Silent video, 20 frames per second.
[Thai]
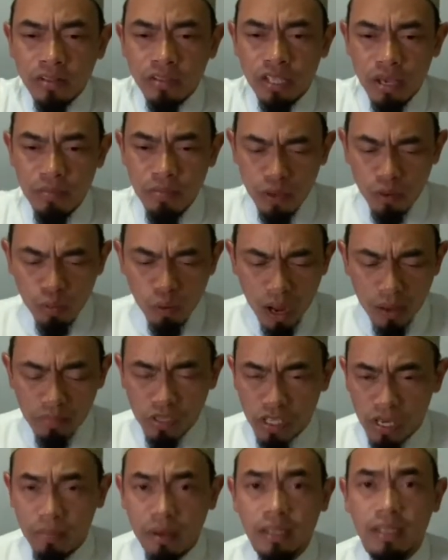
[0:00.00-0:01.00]
ที่มีความ
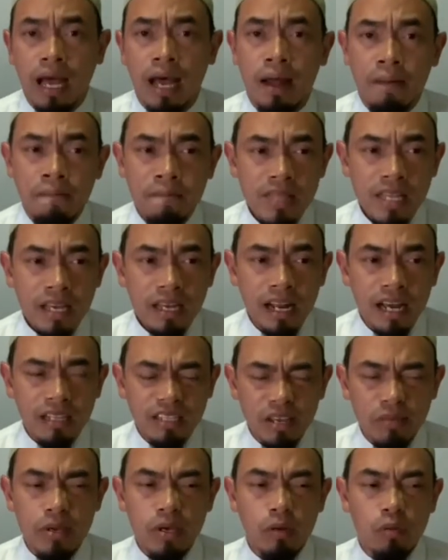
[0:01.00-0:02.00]
สมถะนะ
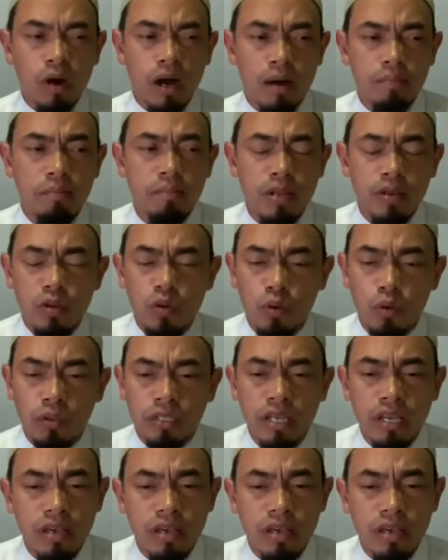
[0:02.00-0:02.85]
ที่มีความเป็นอยู่